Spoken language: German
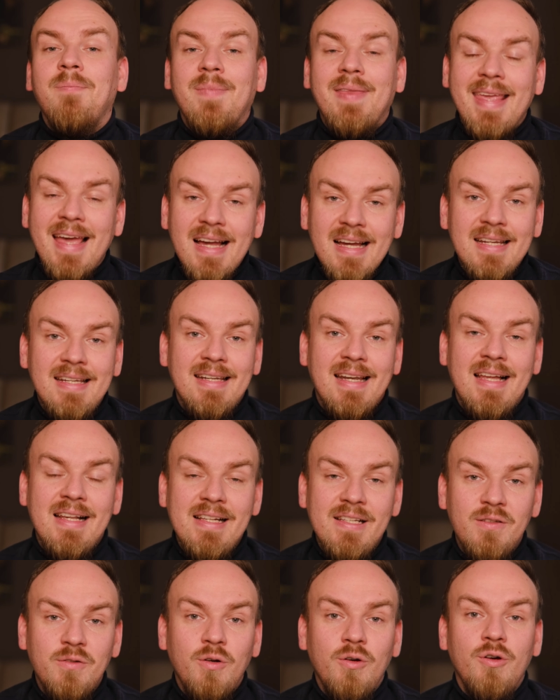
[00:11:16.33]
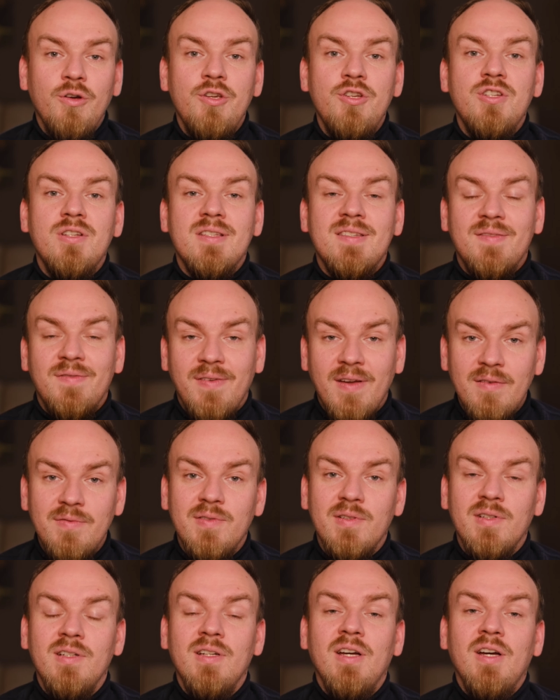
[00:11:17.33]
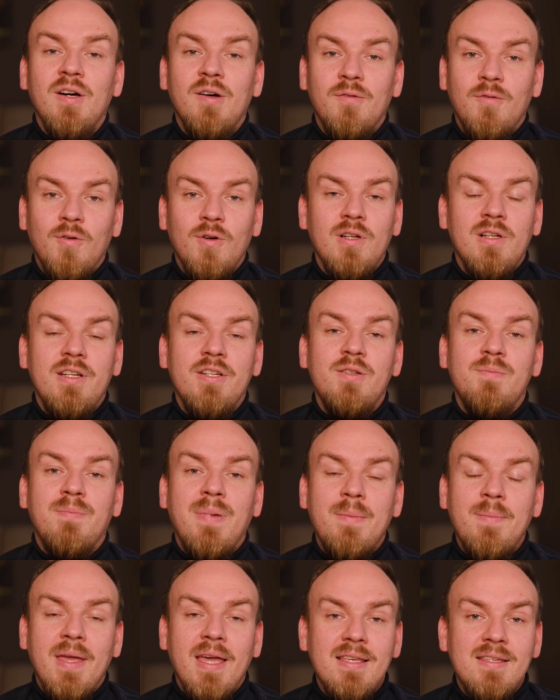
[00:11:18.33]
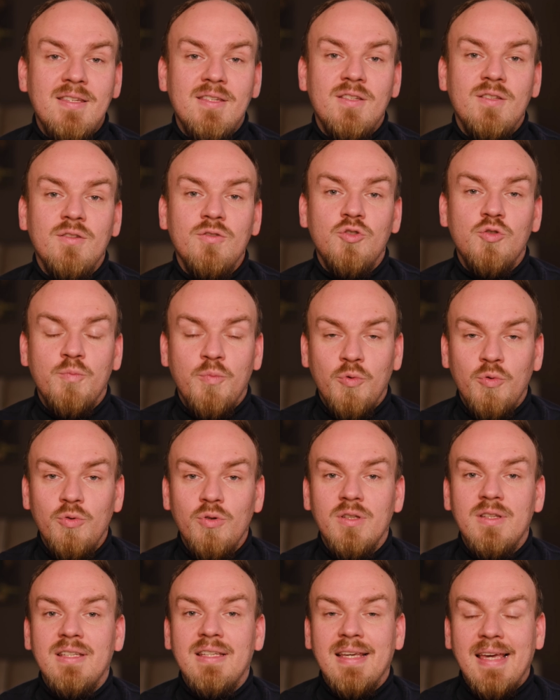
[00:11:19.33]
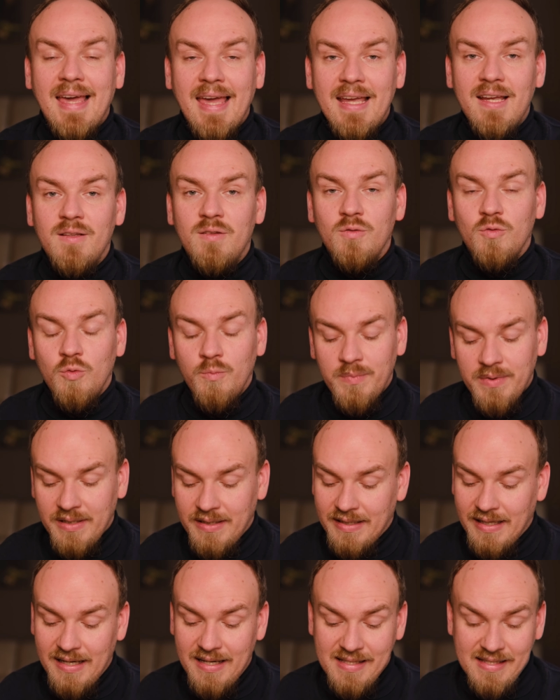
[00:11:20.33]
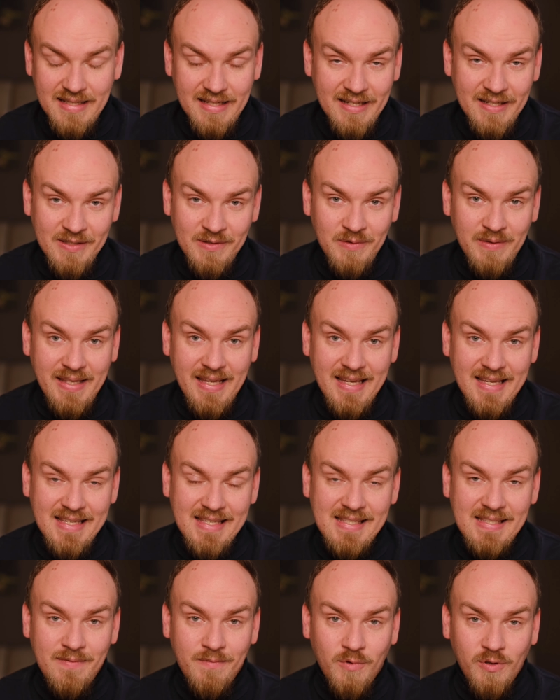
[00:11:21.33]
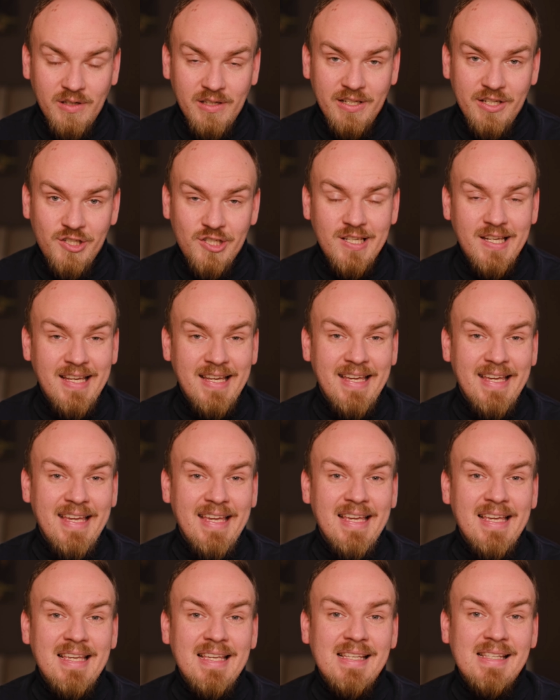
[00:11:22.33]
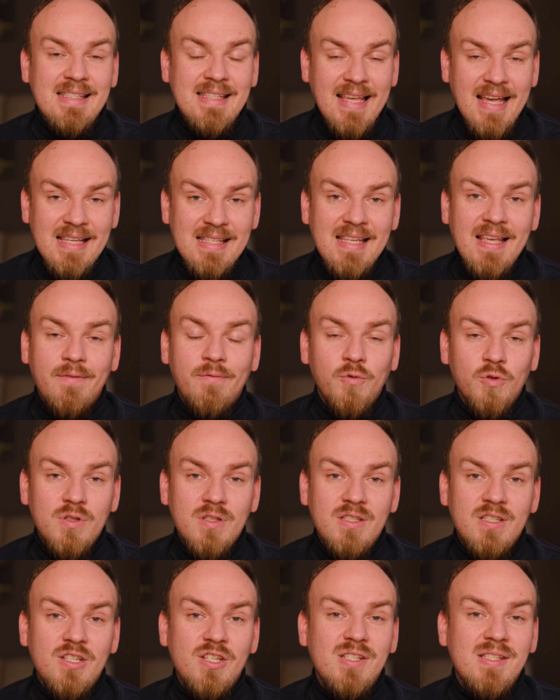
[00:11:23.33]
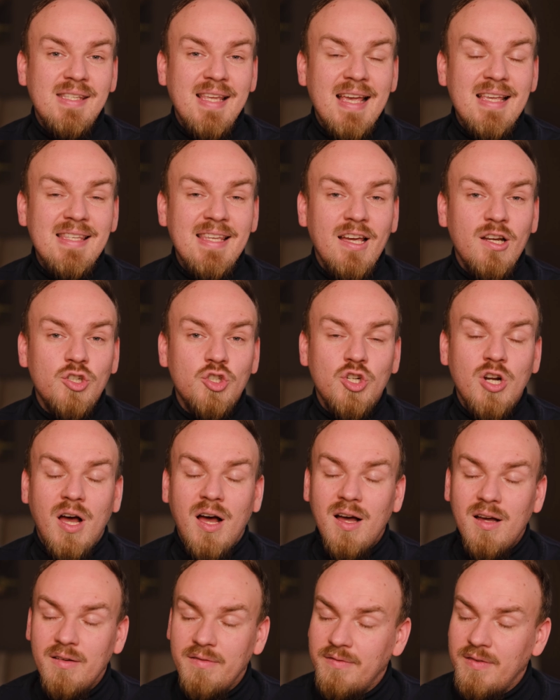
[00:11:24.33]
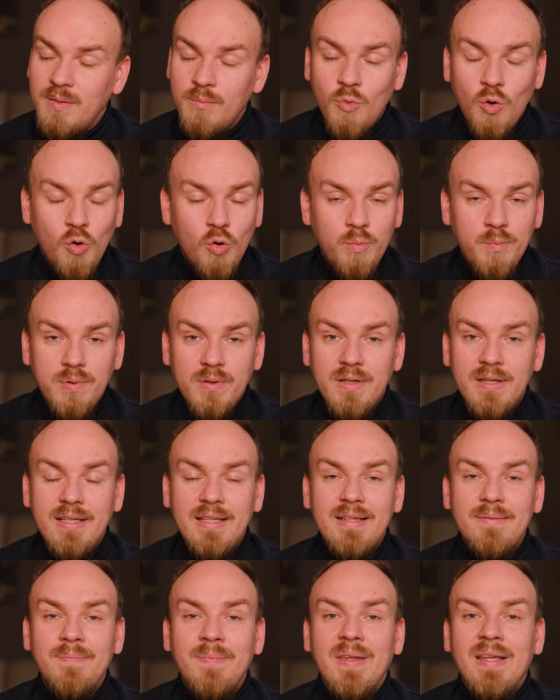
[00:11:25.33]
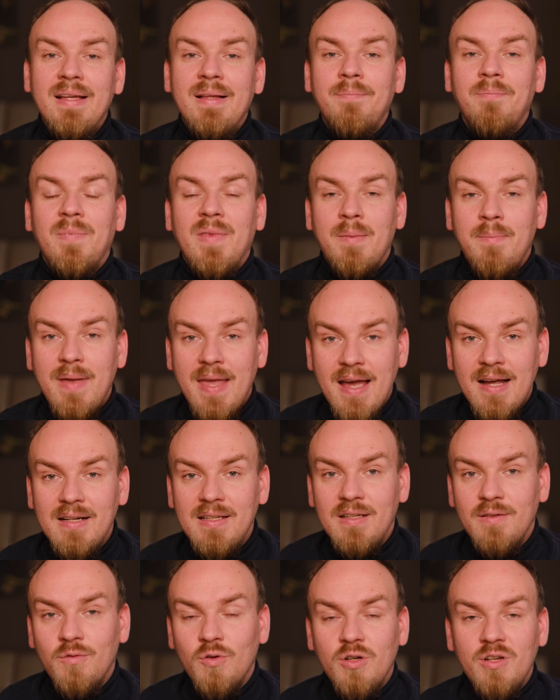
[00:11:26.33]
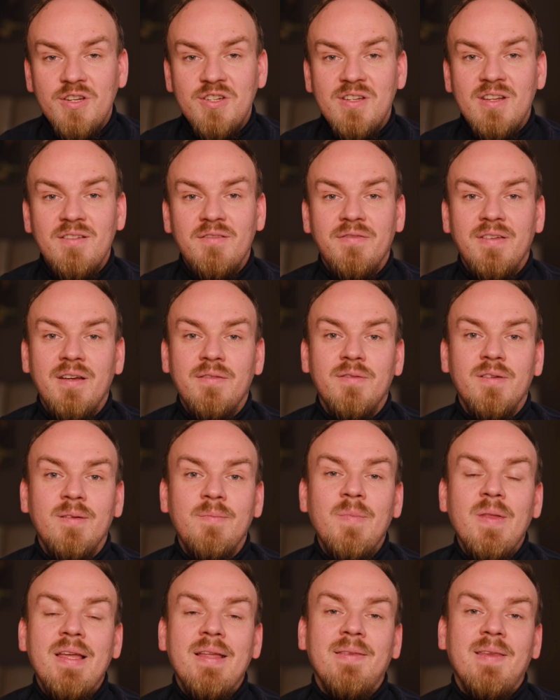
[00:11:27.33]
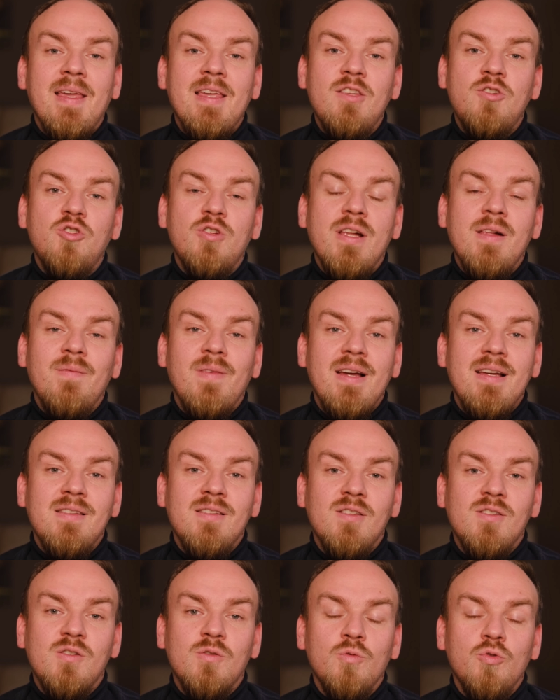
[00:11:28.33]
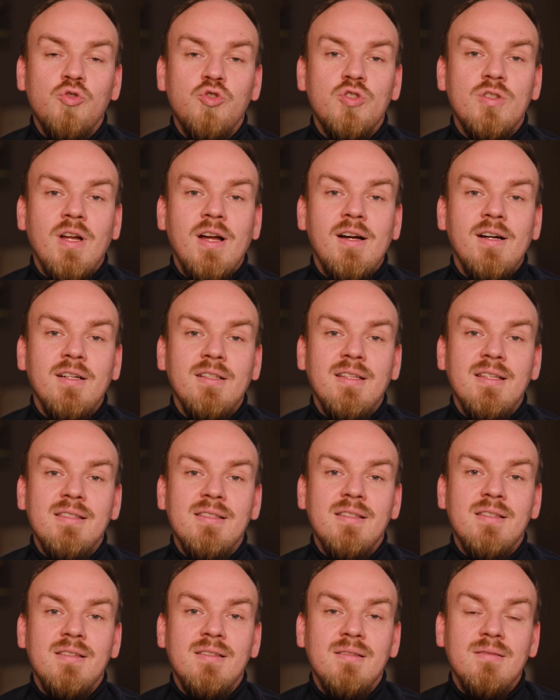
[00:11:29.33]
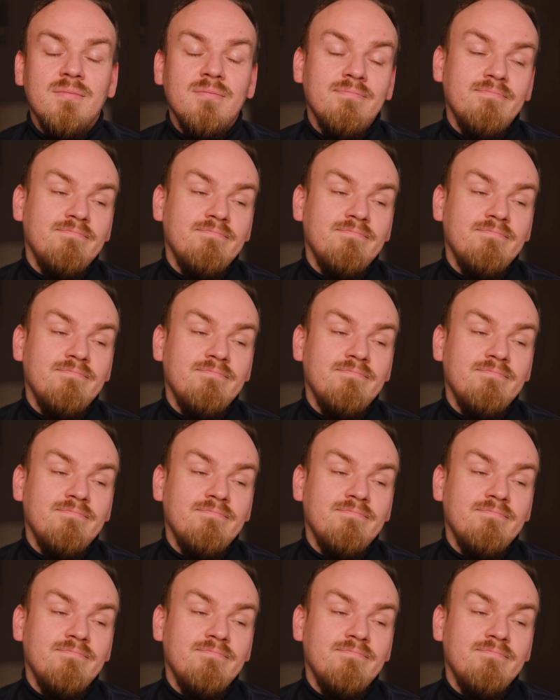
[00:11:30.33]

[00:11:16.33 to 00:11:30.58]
Der knallt euch das Pfeffer wirklich beim ersten Sprüher direkt um die Nase. Also der ist wirklich sehr, sehr würzig, sehr, sehr scharf im Opening. Da merkt ihr wirklich den Pfeffer. Der ist stellenweise so stark, dass es